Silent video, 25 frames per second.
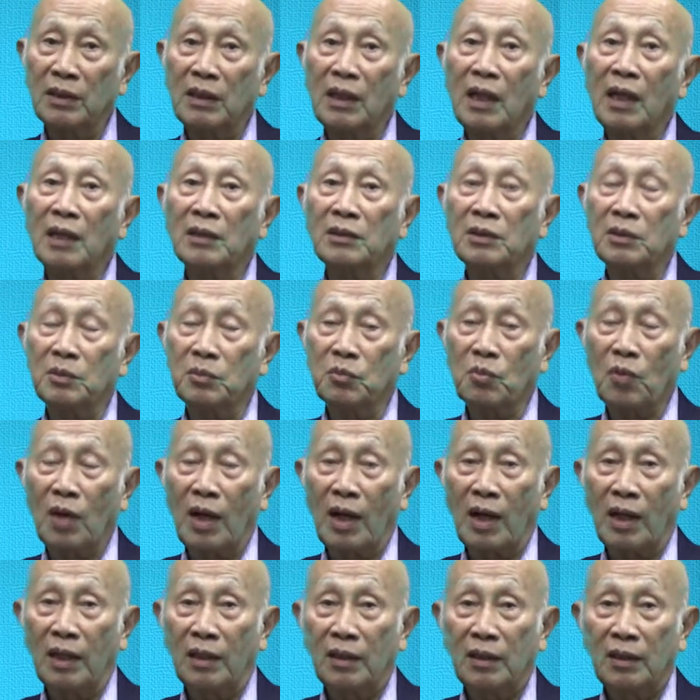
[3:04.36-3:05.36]
ถึง 50 ก
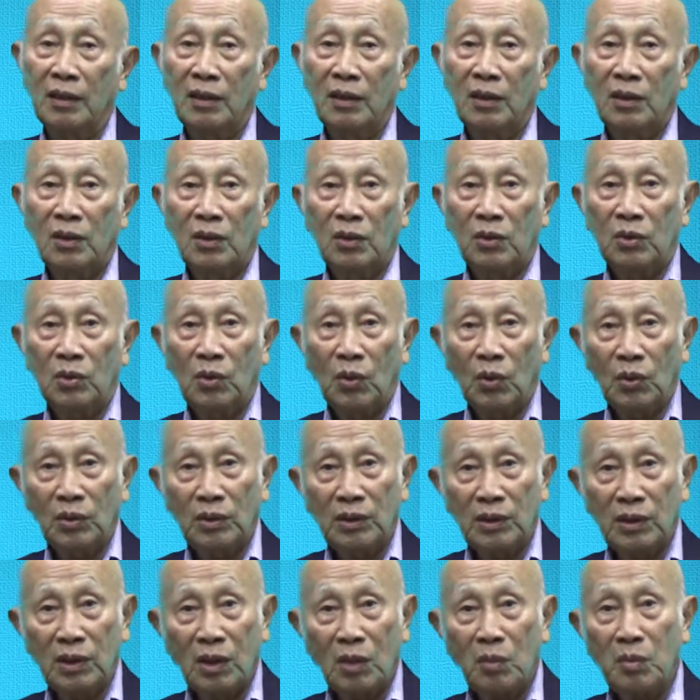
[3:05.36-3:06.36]
ว่า โดย
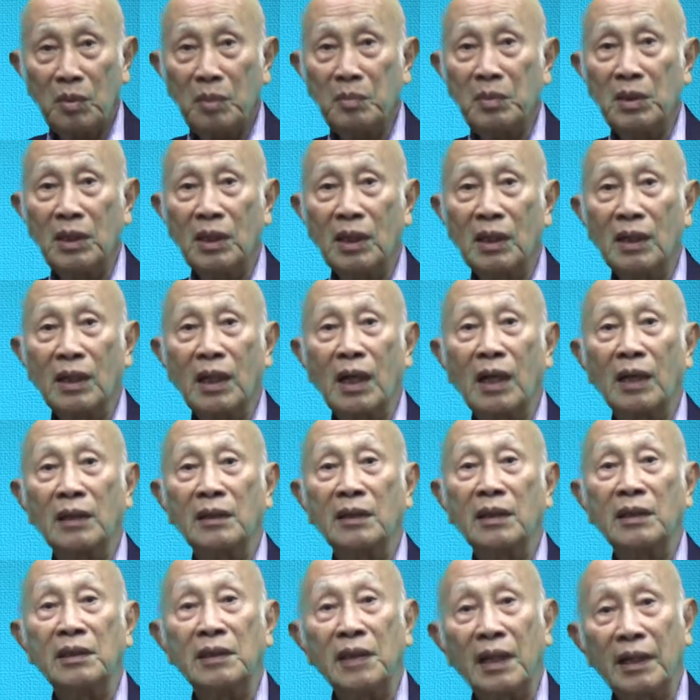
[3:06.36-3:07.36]
ที่เขาไม่มีอาการ
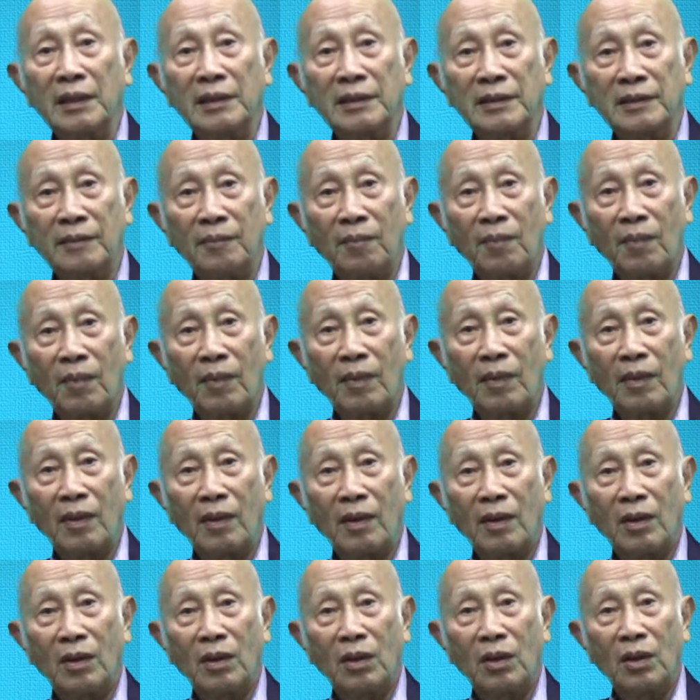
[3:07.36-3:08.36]

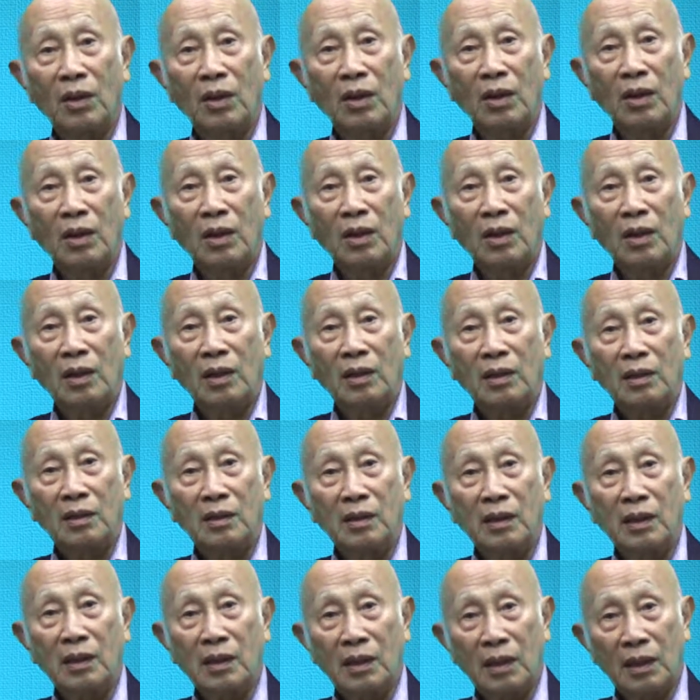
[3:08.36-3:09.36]

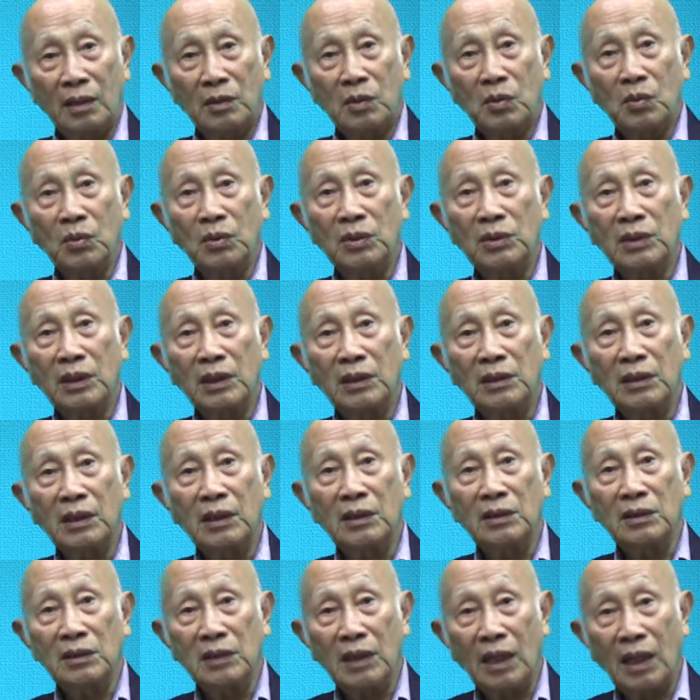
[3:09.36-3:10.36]
ใดๆ ในขณะที่หัวใจ
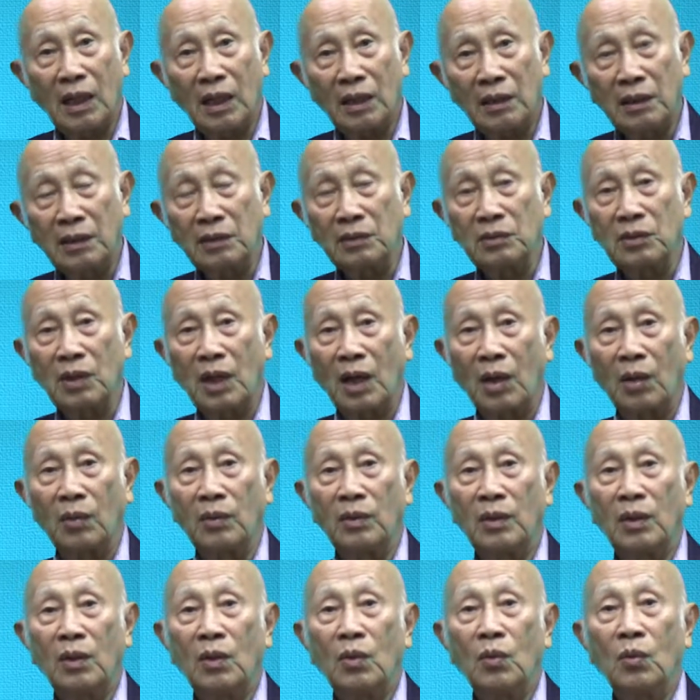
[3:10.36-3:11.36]
เต้นช้าดังกล่าว
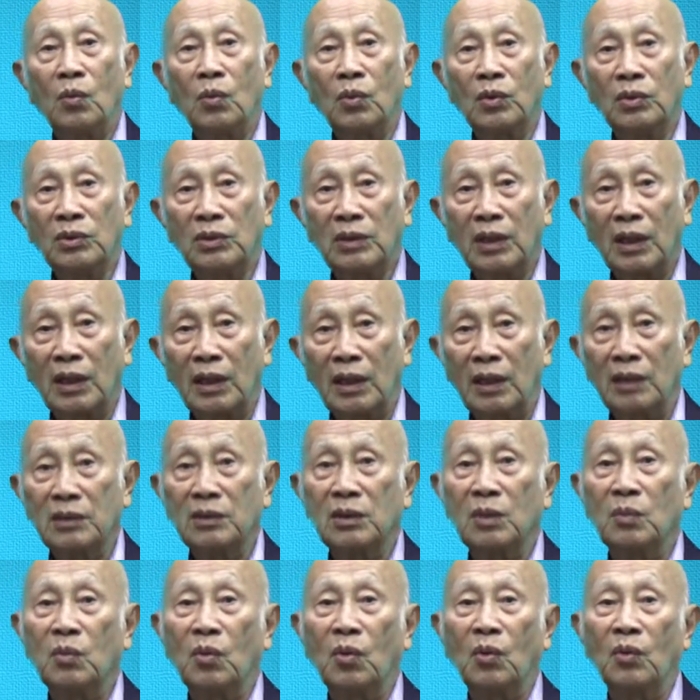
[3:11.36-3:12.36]
หัวใจและ
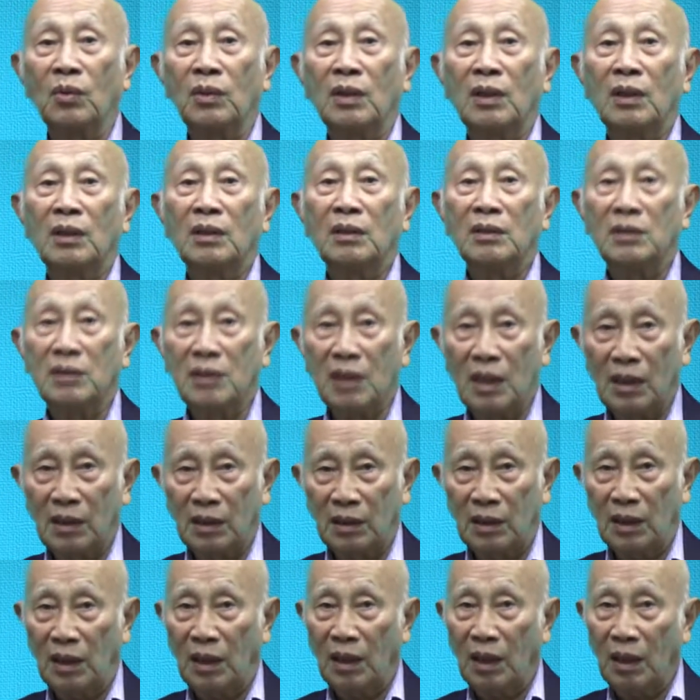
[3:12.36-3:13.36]
สมองยัง
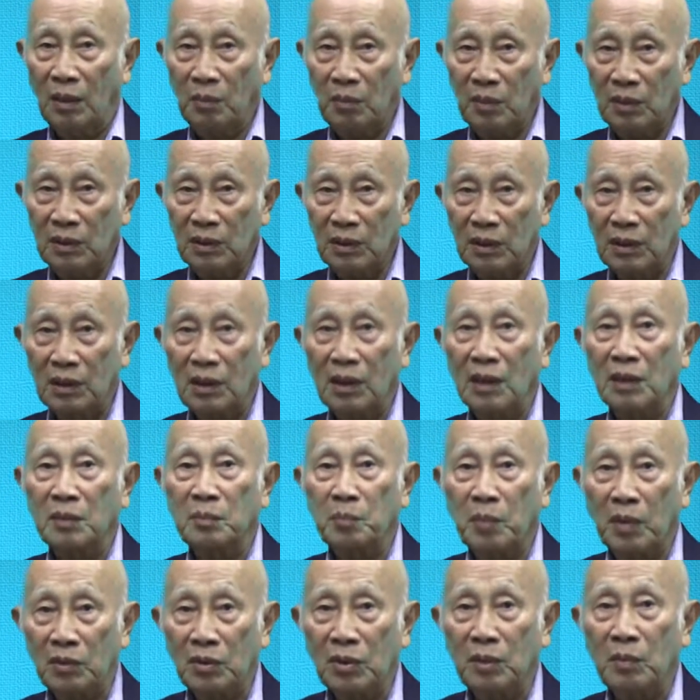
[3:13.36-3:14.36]
ได้รับเลือดใน
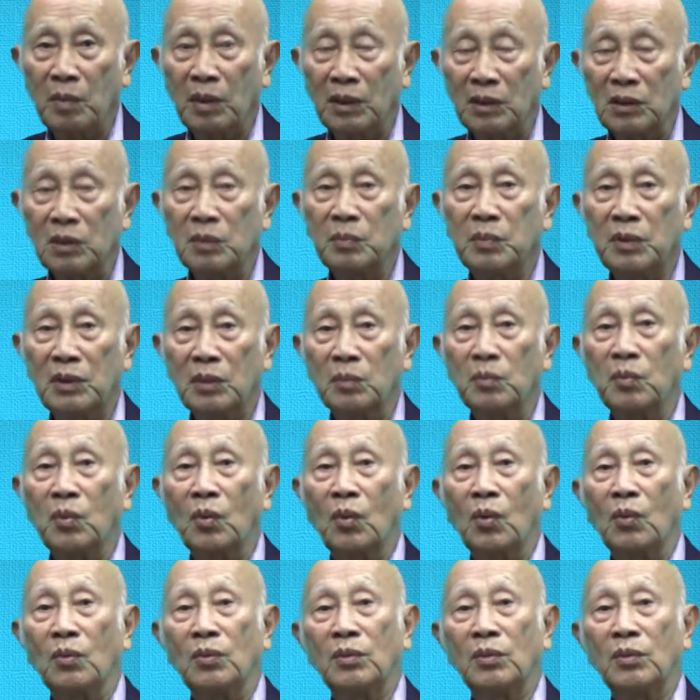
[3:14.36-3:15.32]
ปริมาณที่เพียงพอ